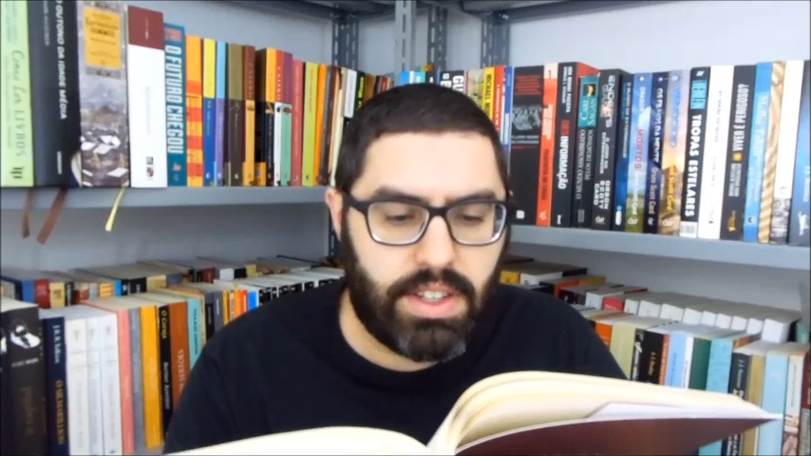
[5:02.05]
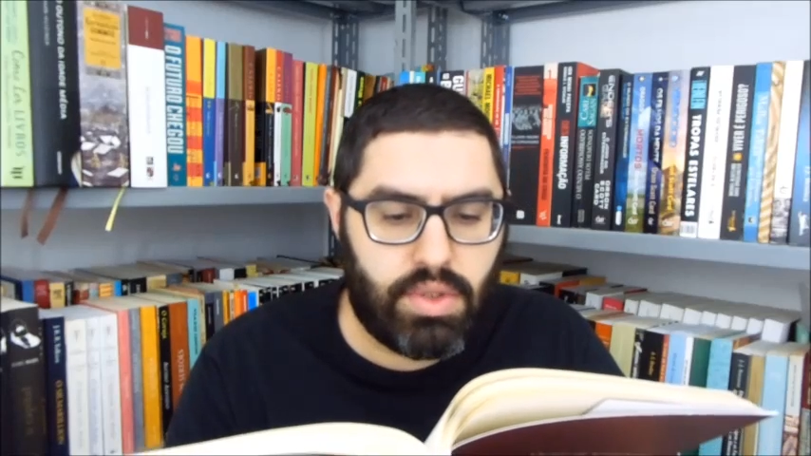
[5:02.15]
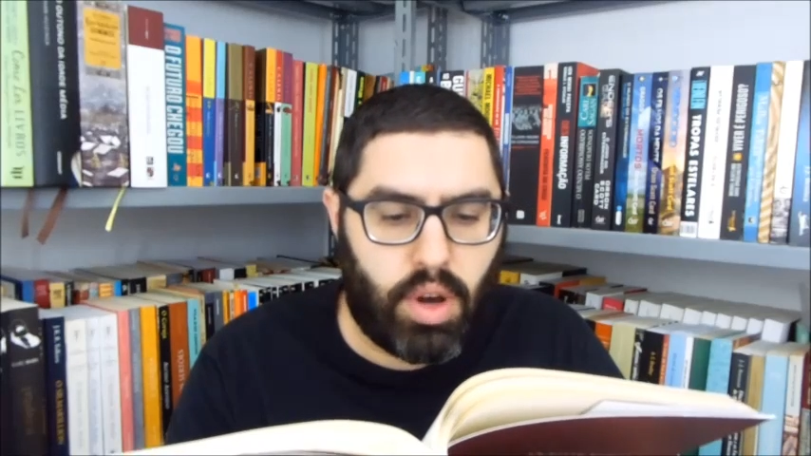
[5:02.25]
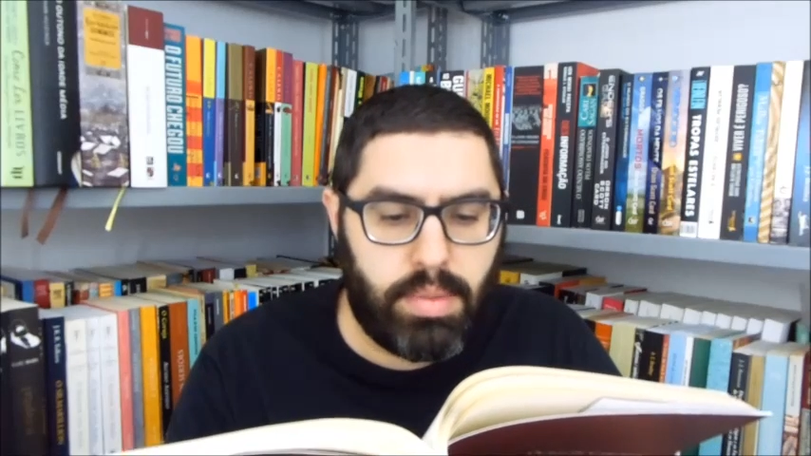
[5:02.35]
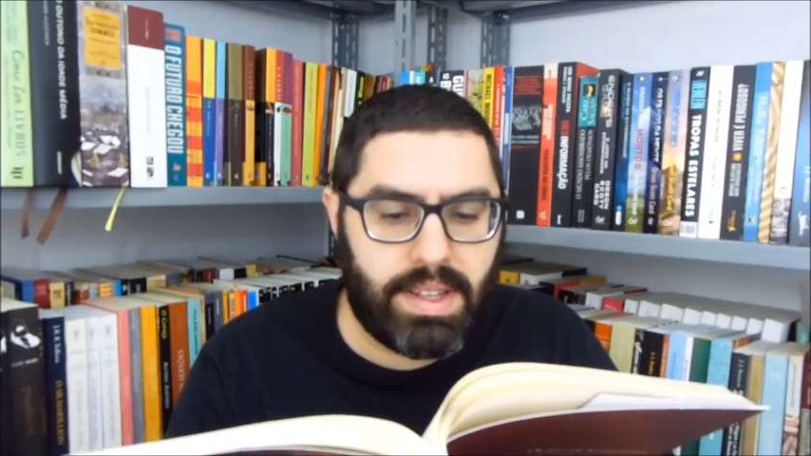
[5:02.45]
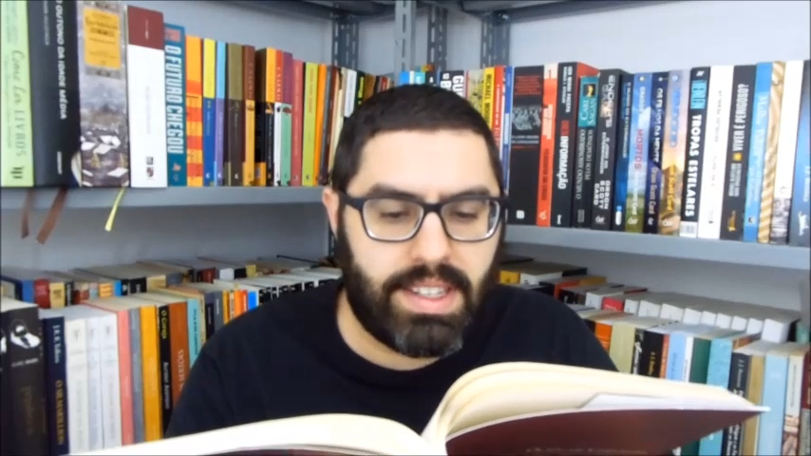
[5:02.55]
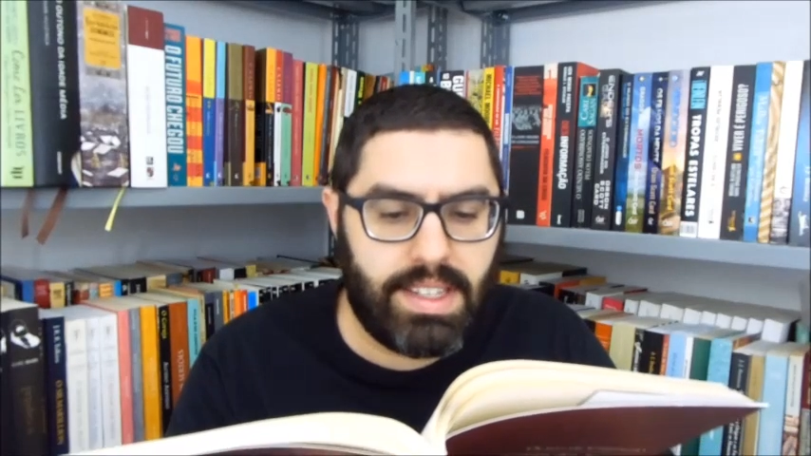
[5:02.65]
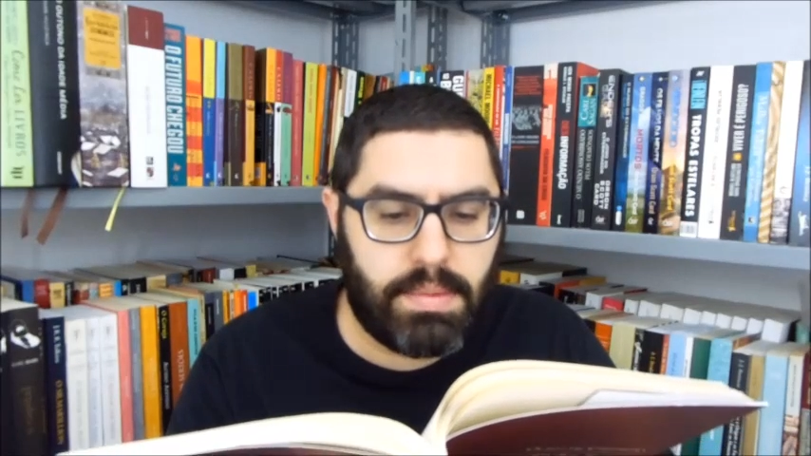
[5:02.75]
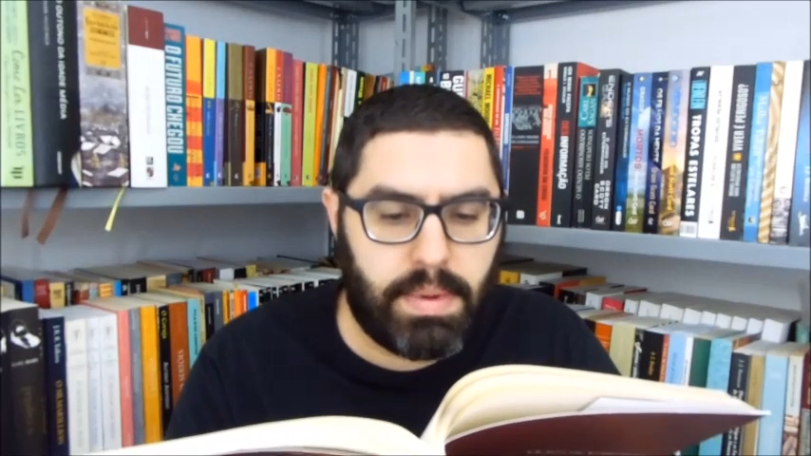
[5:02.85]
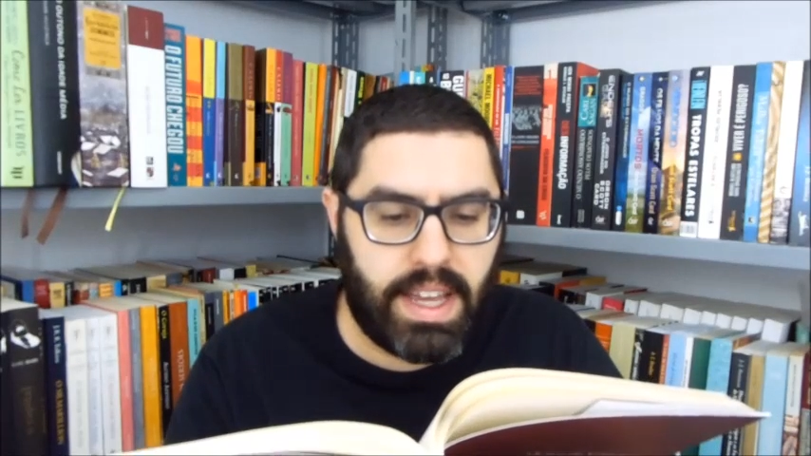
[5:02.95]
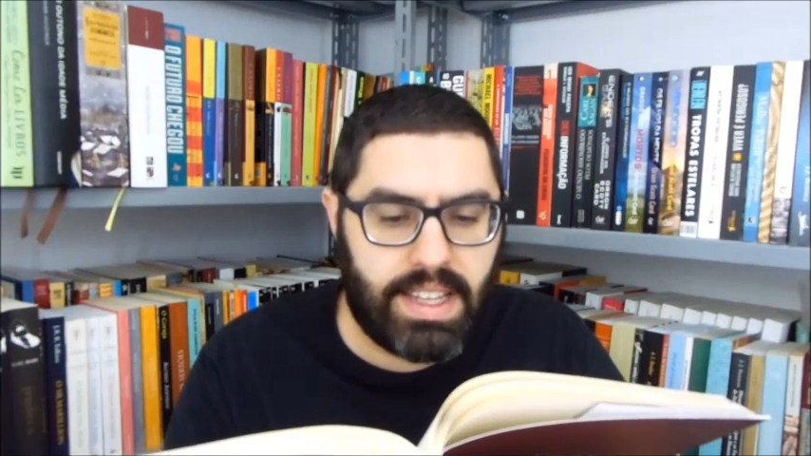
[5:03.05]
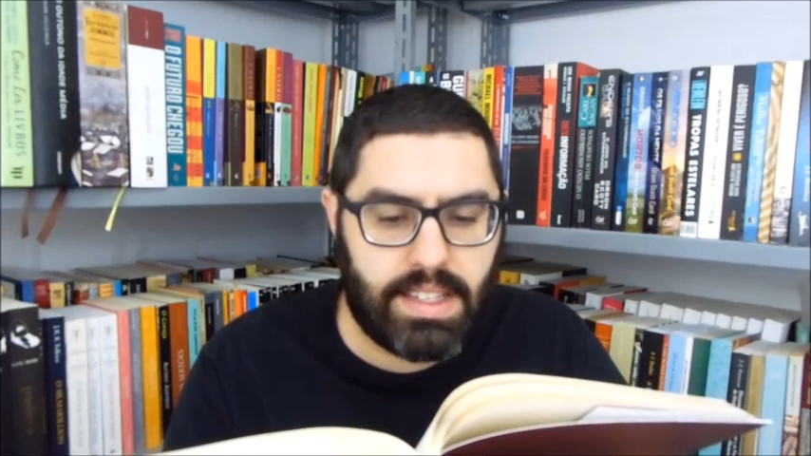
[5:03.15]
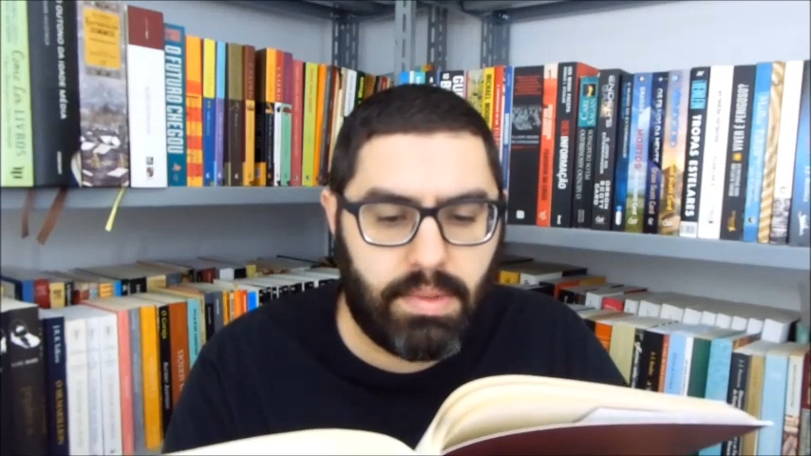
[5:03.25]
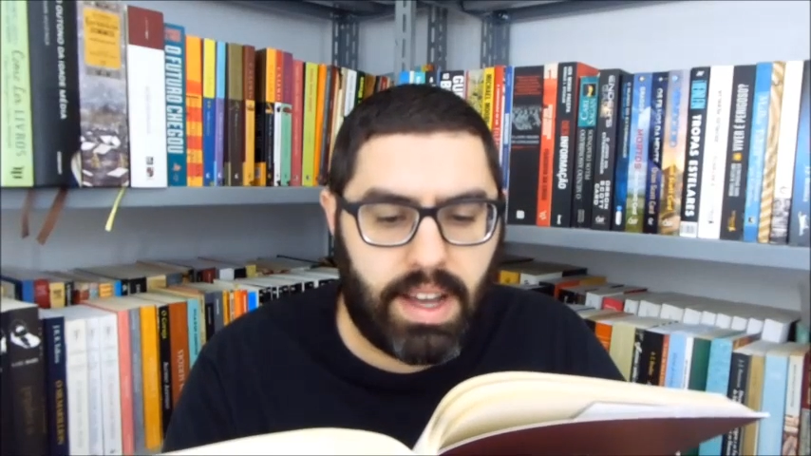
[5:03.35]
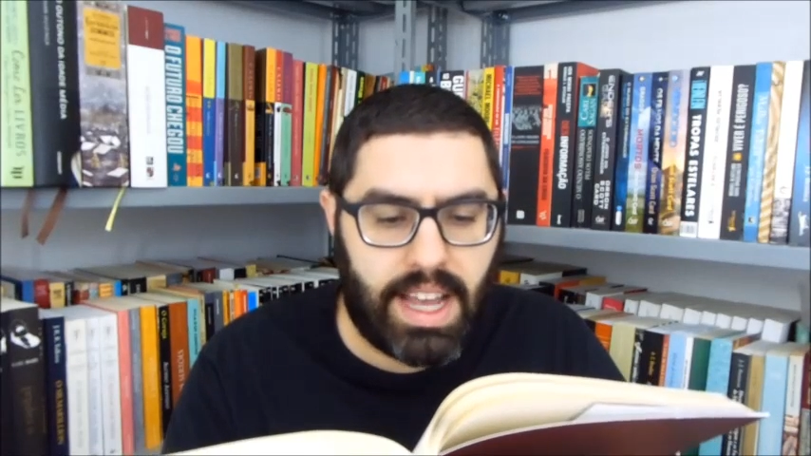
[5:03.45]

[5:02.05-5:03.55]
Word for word: as obras que expressam